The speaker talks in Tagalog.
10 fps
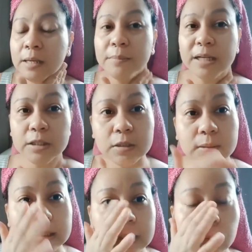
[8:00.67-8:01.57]
But
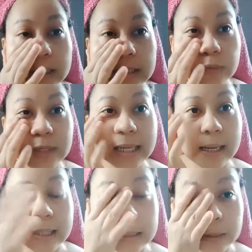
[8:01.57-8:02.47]
use it once a week
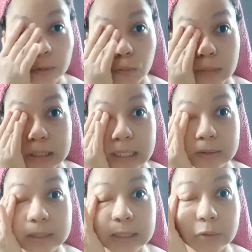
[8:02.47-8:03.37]
lang kasi kung
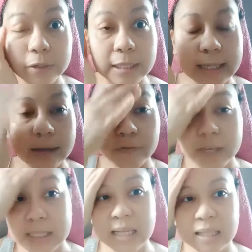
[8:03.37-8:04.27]
masyado din oily ang
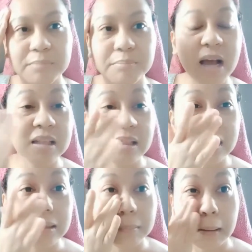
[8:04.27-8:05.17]
face natin, pangit
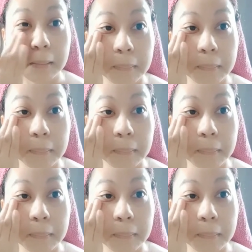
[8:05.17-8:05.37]
din, 'di ba?